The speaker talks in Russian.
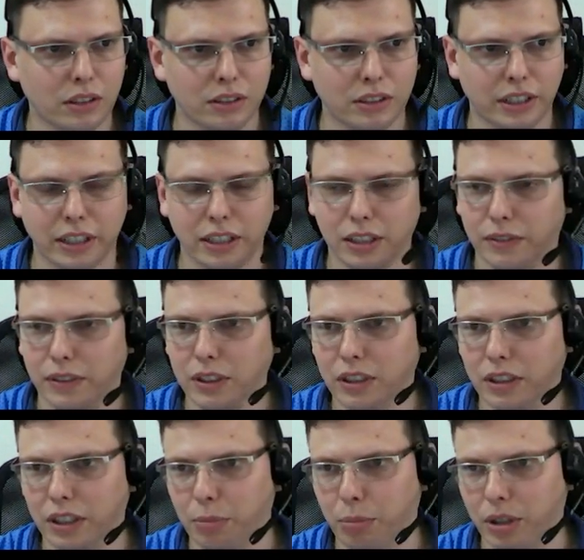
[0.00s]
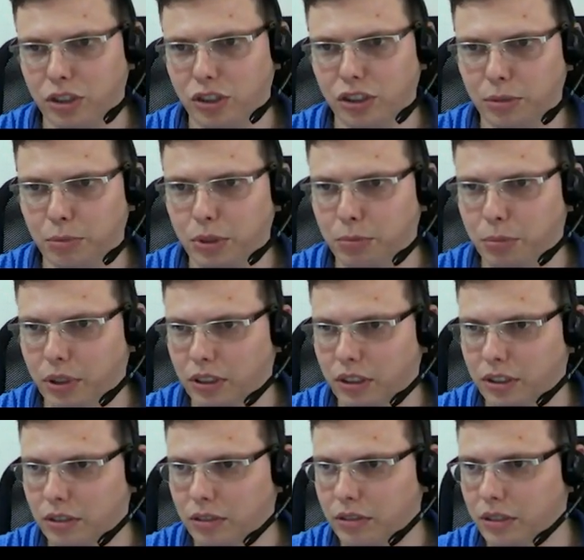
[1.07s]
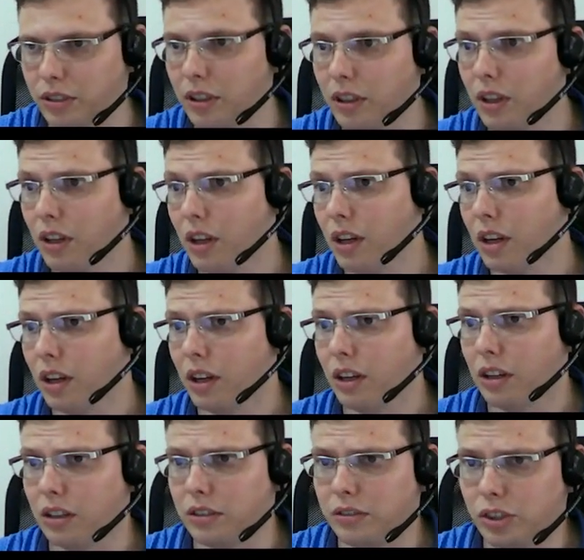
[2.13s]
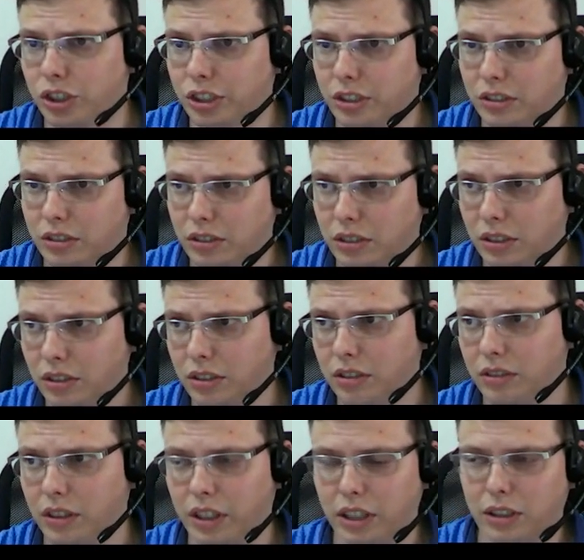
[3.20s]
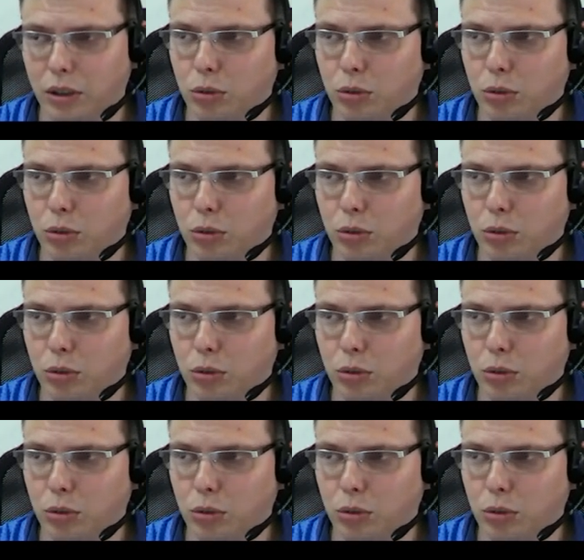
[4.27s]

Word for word: заходить в рынок и практически без прогнозирования а, движение цены и извлекать